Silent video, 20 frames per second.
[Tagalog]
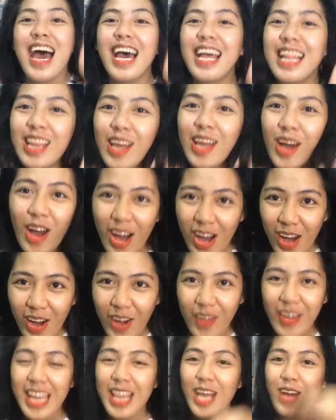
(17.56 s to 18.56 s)

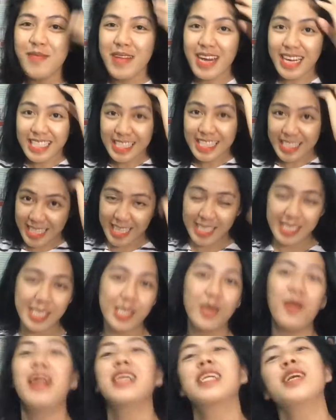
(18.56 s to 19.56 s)
Hello! Hello mga sis!
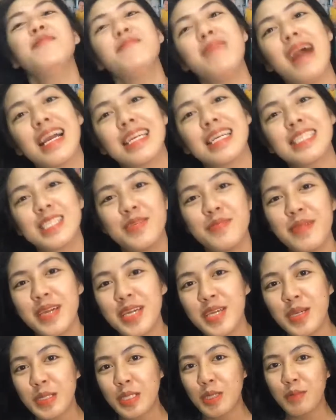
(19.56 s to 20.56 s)
Welcome back sa my
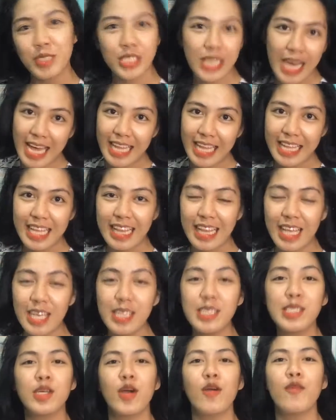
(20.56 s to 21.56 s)
YouTube channel.
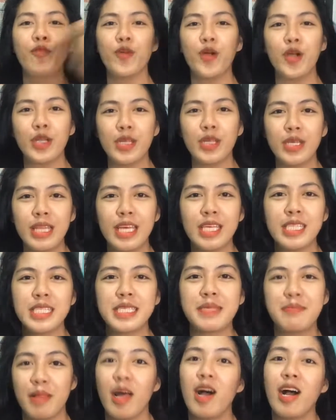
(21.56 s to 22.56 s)
And so for
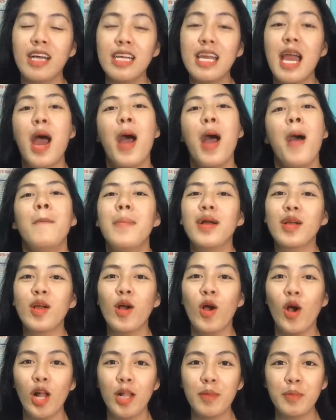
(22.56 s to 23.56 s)
today's vlog,
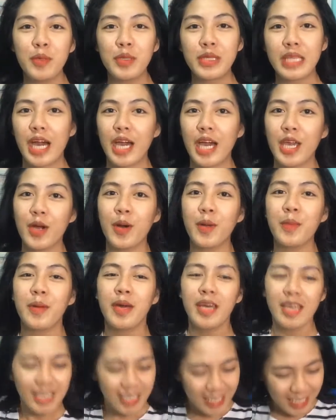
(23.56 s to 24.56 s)
mag-haul po tayo.
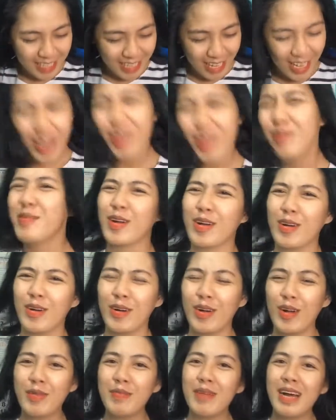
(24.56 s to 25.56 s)
Ano
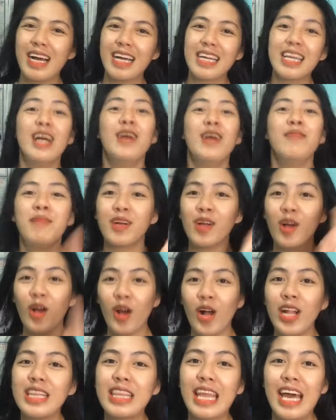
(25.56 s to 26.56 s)
mag-haul? Mag haul mag
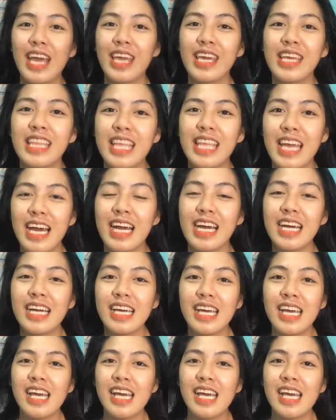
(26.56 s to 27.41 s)
haul tayo ng